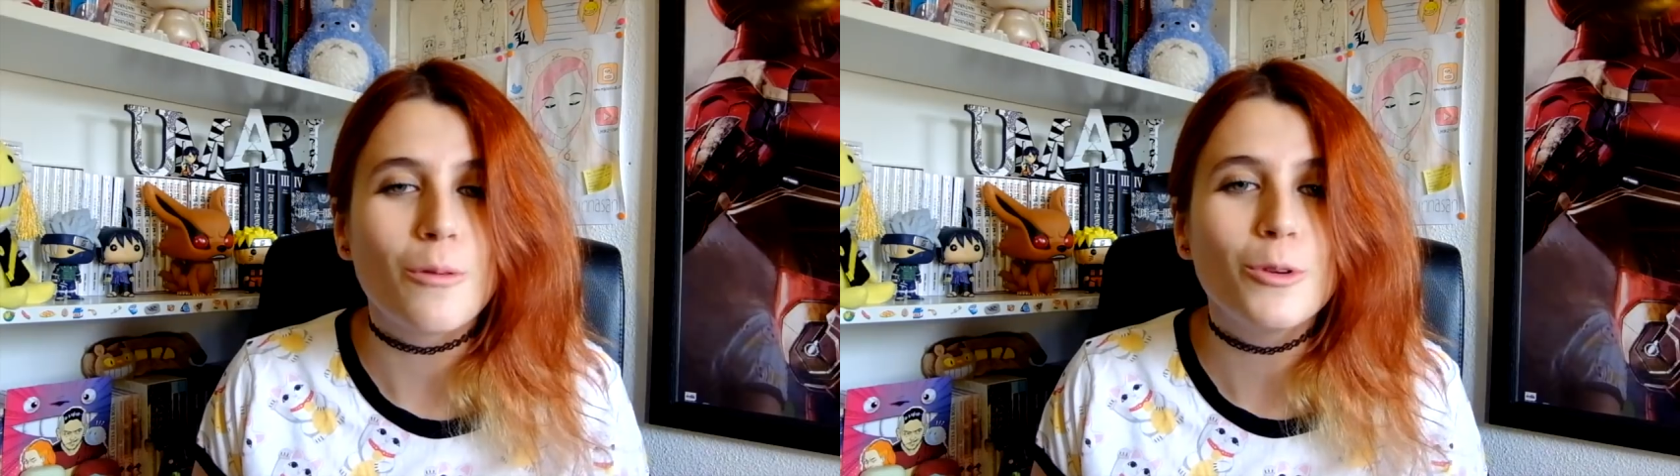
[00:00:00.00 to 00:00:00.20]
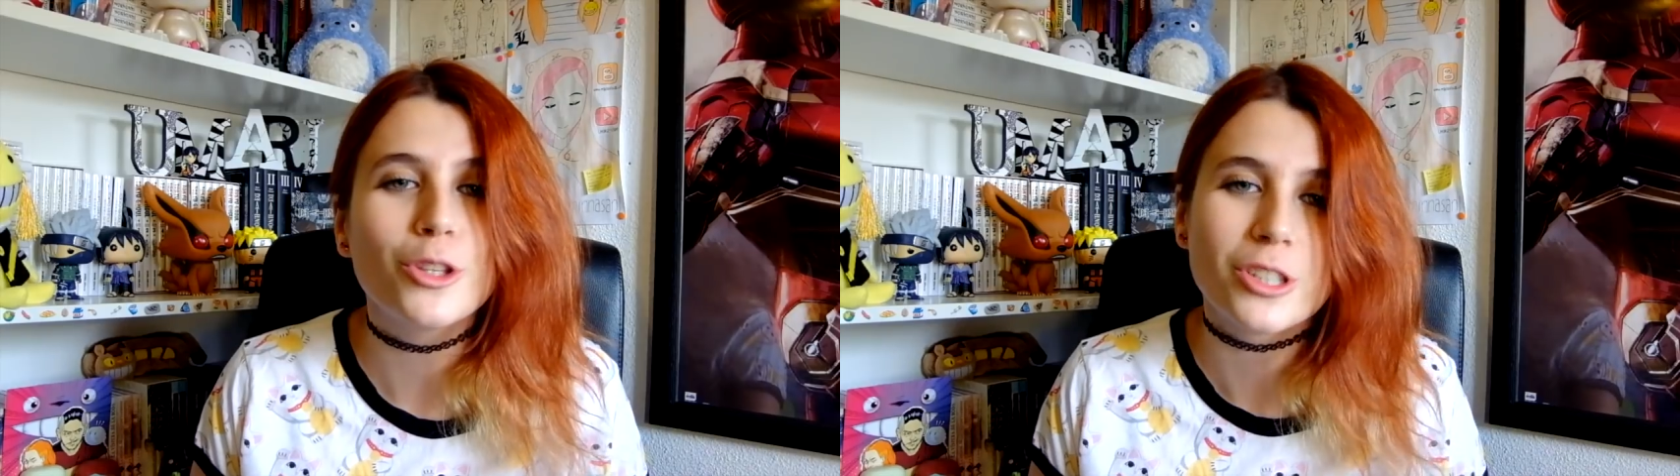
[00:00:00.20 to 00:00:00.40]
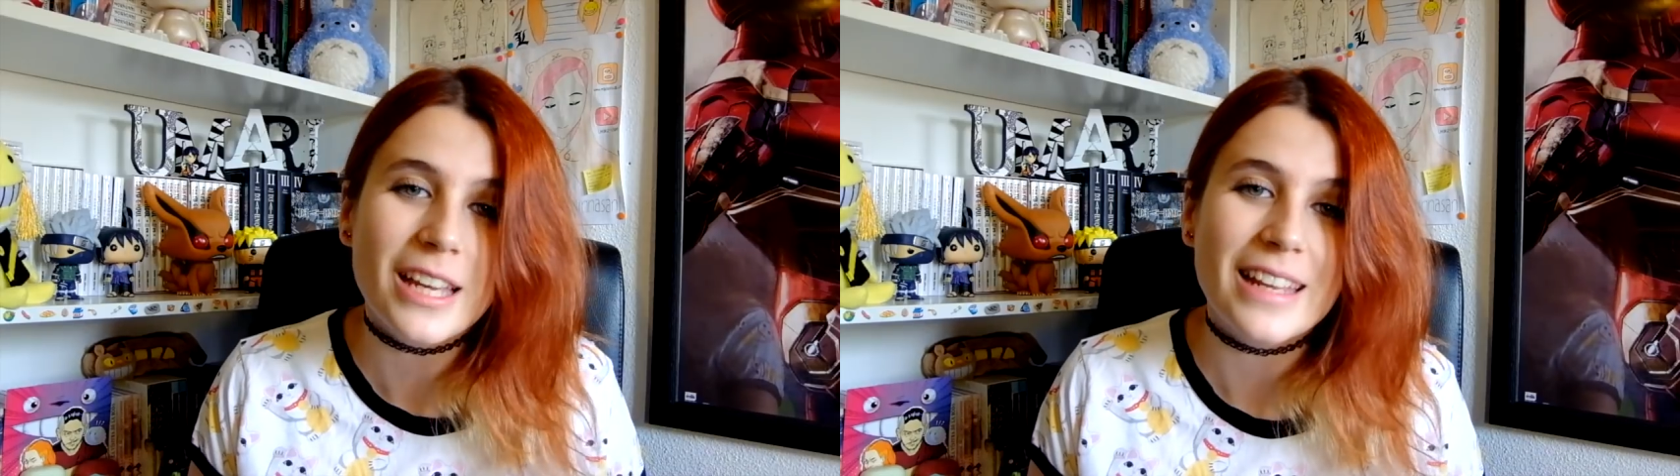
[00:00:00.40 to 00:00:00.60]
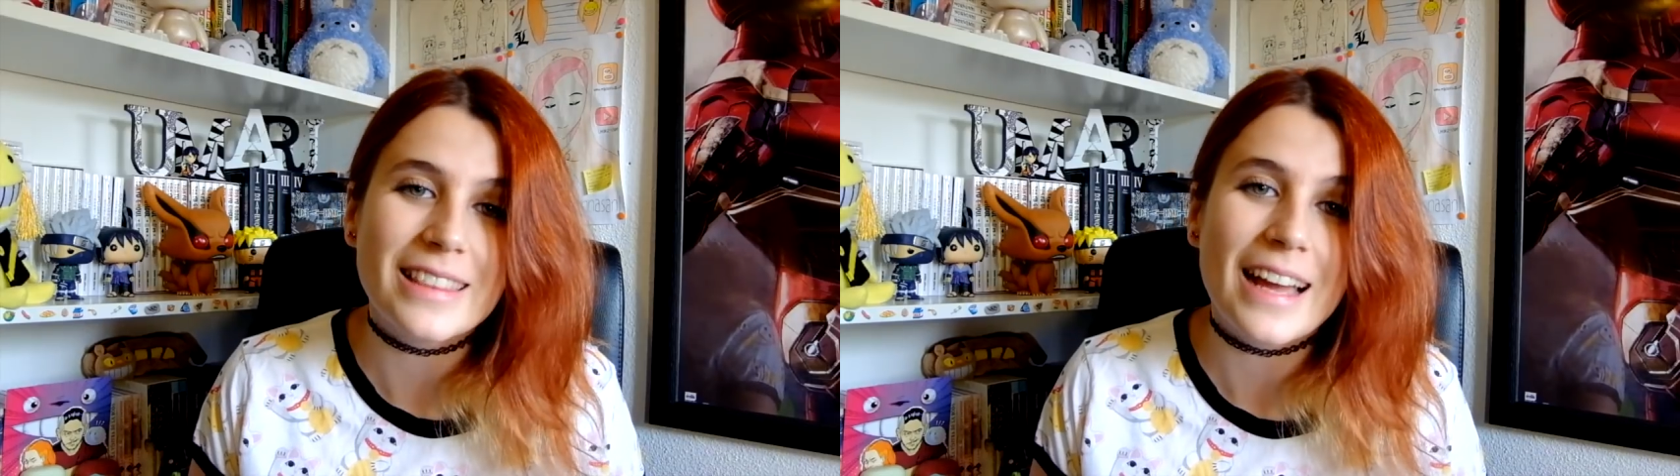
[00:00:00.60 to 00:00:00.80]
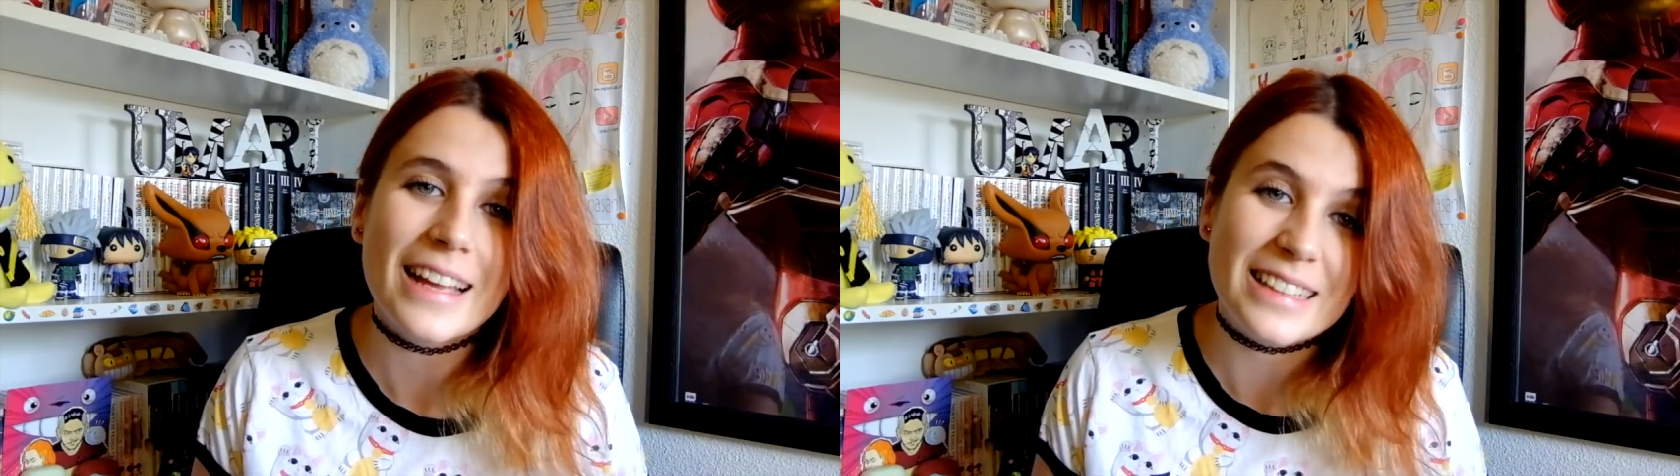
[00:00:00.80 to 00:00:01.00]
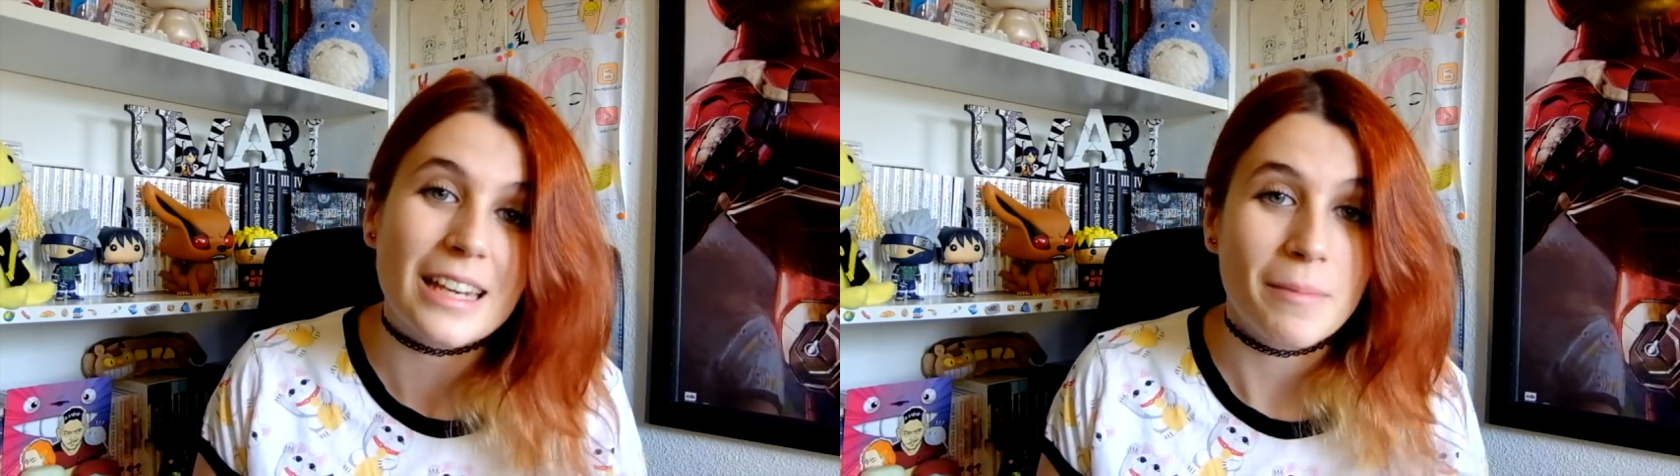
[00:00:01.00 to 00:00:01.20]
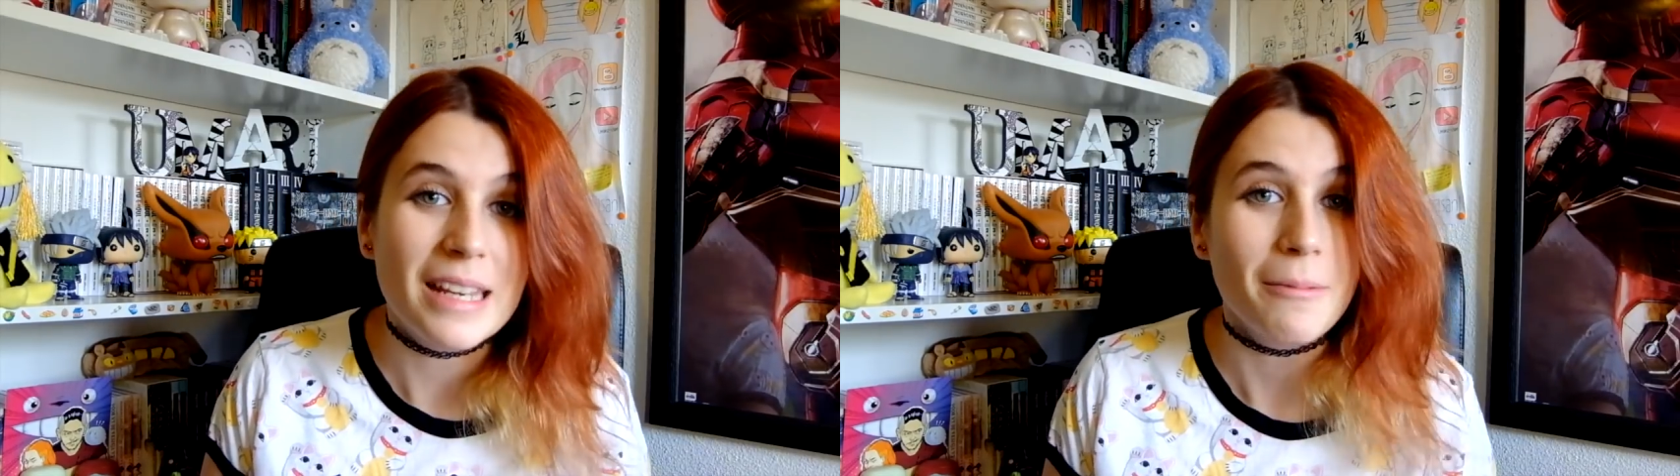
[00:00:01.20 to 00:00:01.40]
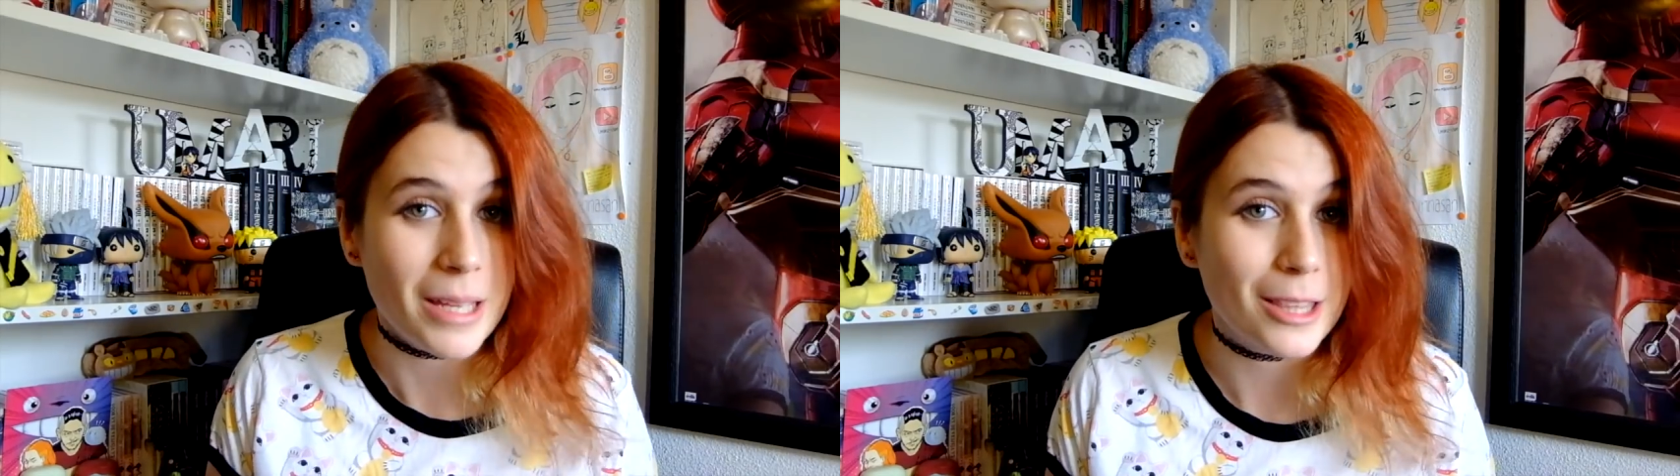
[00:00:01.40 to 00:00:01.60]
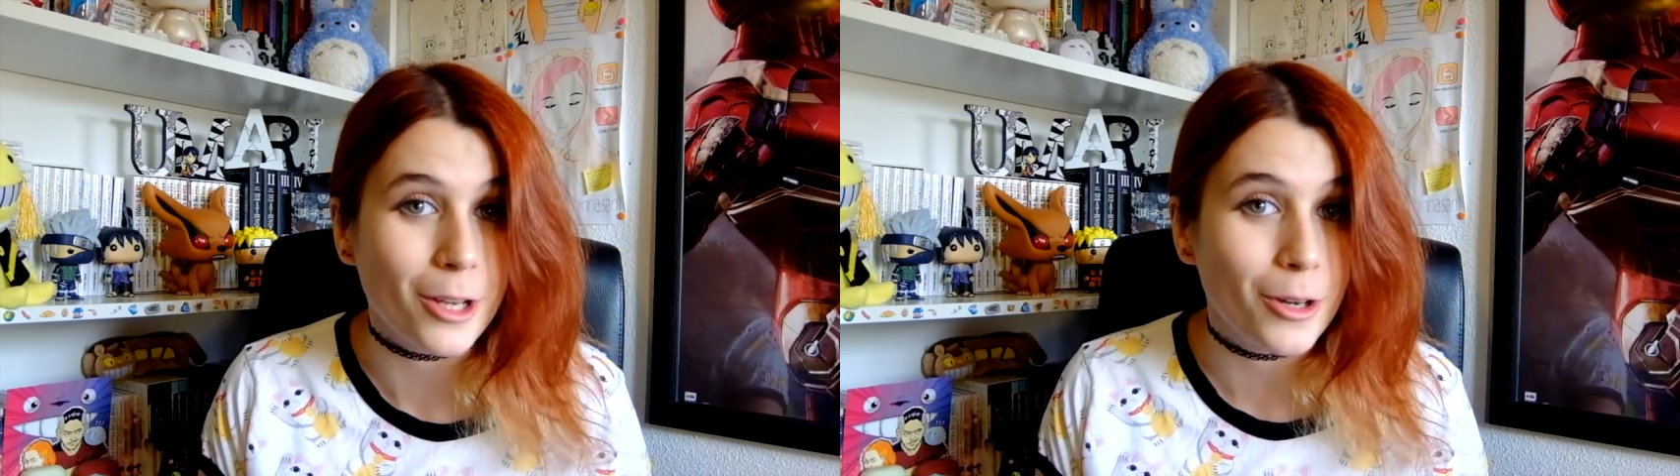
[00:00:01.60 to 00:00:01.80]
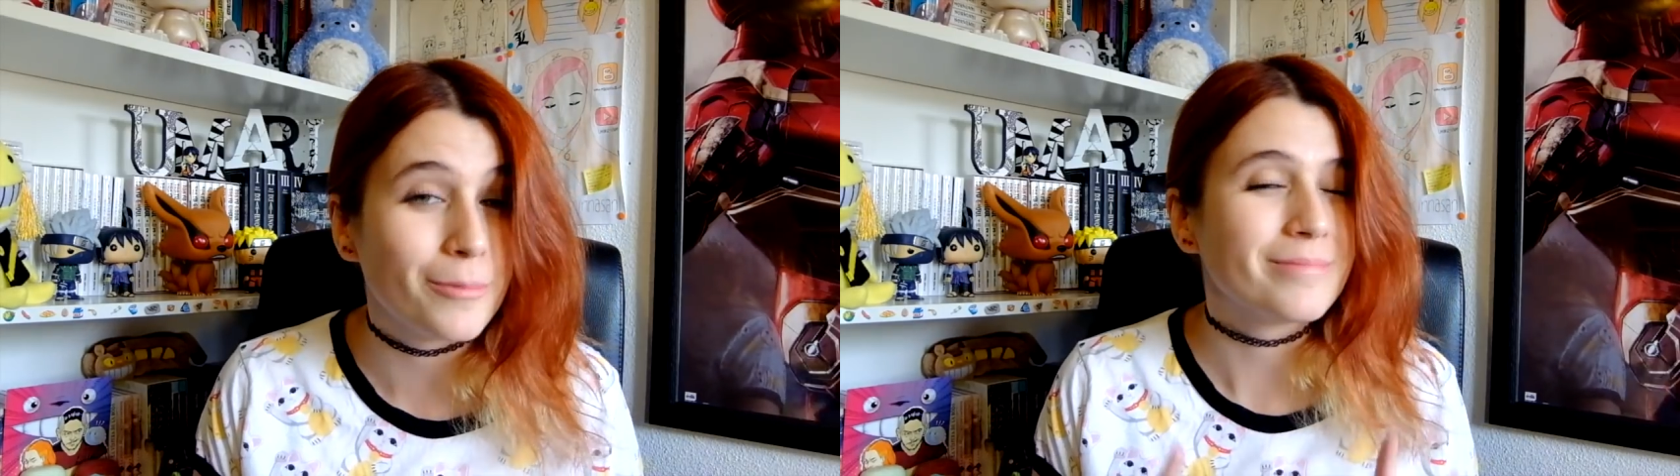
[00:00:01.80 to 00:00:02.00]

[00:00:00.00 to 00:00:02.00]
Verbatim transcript: mundo se rinda y termine viéndolo.